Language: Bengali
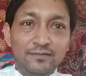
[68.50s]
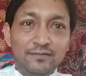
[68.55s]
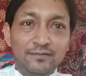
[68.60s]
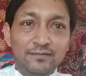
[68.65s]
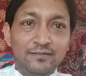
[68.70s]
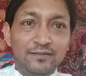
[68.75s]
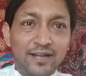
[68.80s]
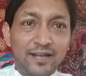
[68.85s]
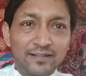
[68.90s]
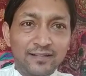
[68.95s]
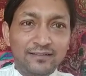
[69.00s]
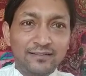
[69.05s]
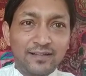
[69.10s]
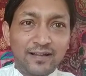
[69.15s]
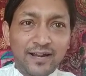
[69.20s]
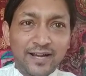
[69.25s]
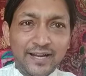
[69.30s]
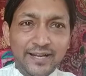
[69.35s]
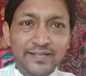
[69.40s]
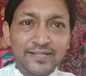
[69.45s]
রাত
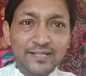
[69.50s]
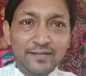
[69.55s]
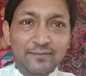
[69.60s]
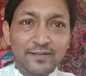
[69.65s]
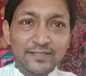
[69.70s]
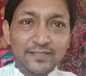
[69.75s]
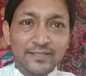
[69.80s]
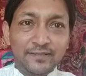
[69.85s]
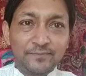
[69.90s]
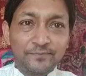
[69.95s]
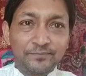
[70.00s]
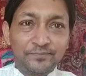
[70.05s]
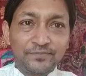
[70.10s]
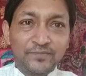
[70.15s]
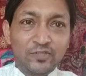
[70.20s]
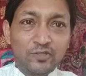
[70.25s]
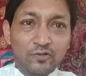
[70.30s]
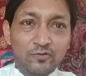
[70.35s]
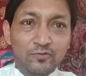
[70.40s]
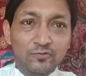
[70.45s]
আড়াইটা বাজে
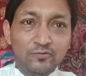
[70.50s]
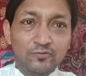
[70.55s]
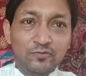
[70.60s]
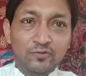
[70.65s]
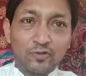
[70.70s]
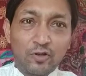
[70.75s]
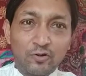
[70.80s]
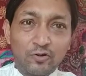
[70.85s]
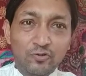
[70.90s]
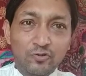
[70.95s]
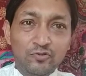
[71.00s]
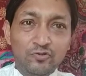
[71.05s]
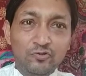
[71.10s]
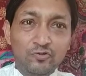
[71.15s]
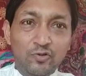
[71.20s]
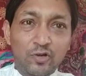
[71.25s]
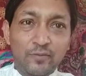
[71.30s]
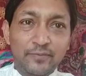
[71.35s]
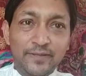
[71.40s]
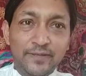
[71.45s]
যখন তখন
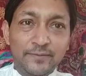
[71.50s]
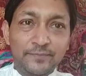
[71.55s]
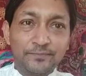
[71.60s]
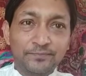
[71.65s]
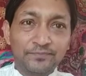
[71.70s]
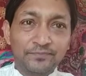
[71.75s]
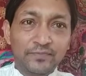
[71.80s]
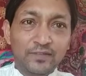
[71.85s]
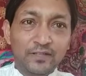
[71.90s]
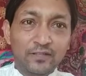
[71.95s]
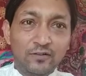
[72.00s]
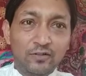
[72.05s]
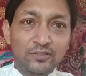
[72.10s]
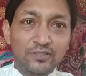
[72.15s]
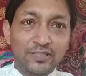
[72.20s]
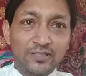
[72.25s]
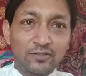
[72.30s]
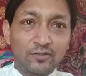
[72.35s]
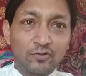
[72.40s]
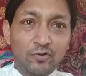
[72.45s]
শুরু হবে
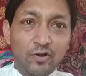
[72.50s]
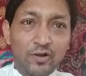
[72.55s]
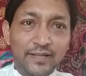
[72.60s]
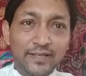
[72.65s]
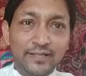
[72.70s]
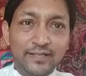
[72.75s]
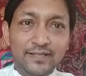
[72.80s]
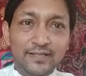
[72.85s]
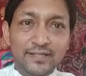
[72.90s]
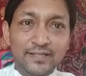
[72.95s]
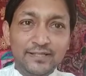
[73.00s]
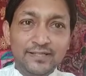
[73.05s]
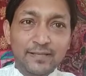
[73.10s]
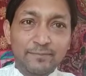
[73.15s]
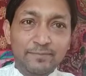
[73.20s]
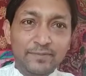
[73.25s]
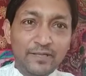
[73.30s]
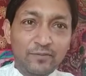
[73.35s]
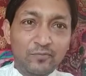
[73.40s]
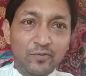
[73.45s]
অর্থাৎ নয়
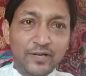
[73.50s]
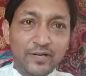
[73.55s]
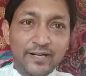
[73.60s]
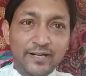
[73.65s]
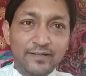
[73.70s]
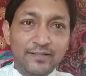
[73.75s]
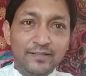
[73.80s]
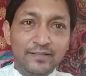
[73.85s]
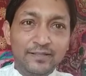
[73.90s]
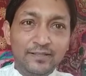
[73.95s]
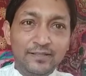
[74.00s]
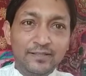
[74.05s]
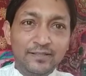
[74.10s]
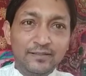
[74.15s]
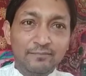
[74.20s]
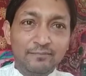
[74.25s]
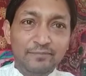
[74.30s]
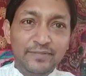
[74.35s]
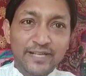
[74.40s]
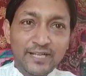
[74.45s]
সেপ্টেম্বরের
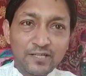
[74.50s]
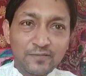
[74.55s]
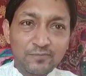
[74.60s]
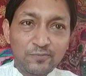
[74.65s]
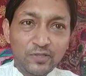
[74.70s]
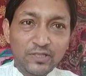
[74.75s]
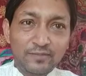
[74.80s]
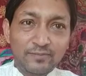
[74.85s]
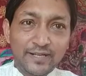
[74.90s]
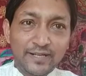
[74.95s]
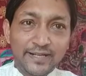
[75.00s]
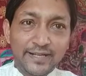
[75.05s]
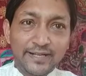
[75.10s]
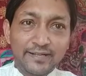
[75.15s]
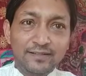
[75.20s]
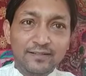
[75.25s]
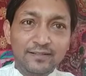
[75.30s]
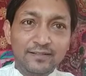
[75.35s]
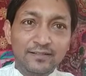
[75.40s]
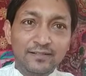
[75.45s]
বৃহস্পতিবারের
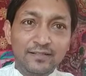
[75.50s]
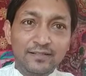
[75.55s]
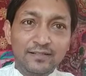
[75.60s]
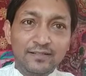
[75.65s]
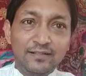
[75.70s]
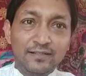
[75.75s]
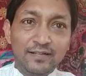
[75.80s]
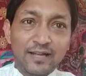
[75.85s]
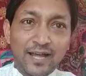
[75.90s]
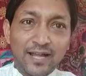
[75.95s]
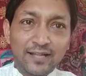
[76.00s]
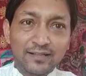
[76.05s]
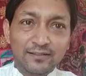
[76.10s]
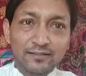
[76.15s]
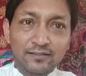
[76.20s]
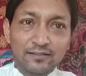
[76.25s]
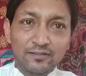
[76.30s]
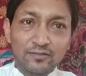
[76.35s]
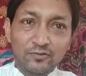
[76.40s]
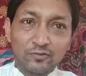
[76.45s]
রাত
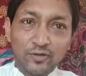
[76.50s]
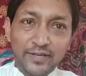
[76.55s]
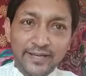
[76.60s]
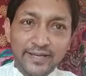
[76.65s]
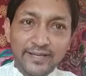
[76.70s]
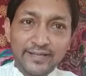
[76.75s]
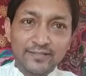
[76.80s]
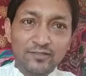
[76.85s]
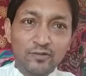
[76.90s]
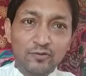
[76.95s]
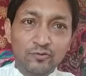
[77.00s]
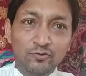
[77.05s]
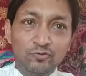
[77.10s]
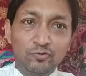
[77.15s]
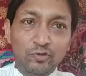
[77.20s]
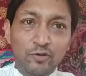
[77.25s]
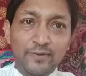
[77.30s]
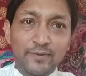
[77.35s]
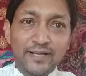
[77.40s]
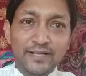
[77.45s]
হয়ে যখন
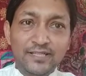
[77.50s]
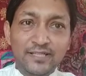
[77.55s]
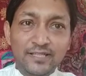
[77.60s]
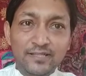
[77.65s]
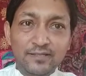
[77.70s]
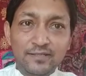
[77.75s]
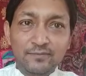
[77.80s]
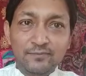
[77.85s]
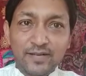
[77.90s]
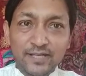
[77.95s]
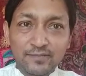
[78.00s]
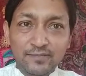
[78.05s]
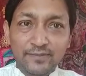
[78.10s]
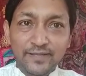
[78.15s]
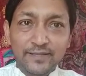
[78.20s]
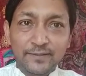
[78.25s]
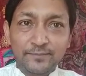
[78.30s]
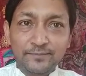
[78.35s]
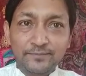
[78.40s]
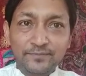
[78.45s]
দুটো বাইশ বাজবে
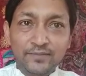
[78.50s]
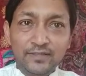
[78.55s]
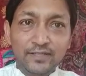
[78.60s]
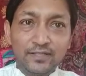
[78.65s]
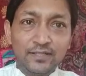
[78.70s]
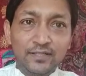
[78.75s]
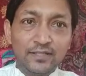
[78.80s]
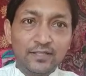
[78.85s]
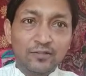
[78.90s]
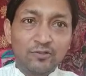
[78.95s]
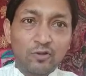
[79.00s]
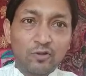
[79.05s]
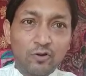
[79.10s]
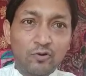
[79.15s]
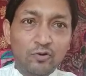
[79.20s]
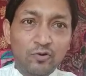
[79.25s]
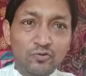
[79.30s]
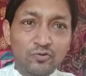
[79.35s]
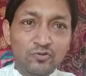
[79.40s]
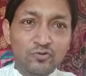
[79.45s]

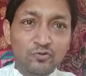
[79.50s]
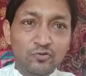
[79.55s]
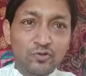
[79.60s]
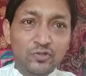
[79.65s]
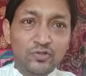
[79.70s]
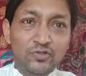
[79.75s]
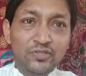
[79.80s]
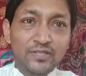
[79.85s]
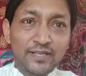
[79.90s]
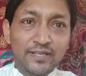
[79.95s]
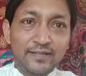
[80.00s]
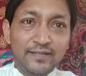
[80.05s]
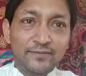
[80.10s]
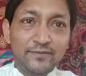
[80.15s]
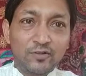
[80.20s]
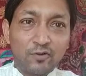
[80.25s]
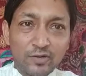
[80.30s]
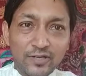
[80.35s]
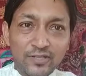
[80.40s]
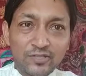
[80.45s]
তখন শুরু হচ্ছে
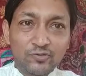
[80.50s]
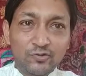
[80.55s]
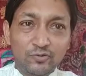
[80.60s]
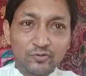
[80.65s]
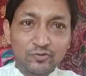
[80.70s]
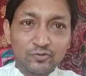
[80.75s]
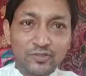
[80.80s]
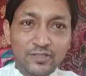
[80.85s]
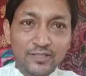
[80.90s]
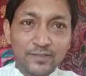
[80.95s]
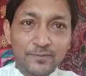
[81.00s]
গণেশ চতুর্থী